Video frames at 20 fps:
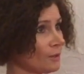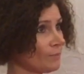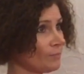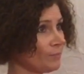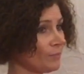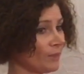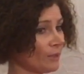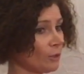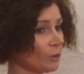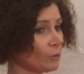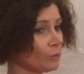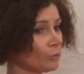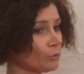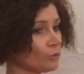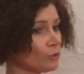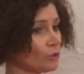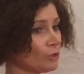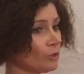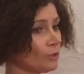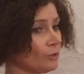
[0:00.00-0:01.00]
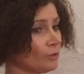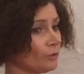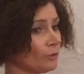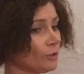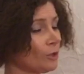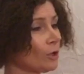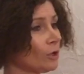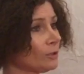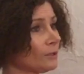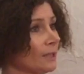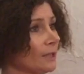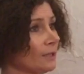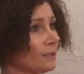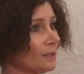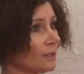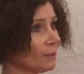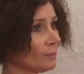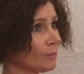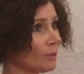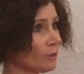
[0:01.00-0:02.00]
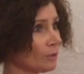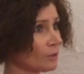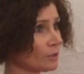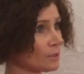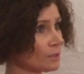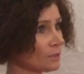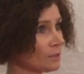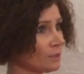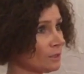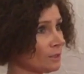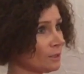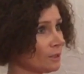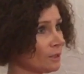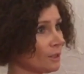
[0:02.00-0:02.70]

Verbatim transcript: mm, którzy dokonali aborcji.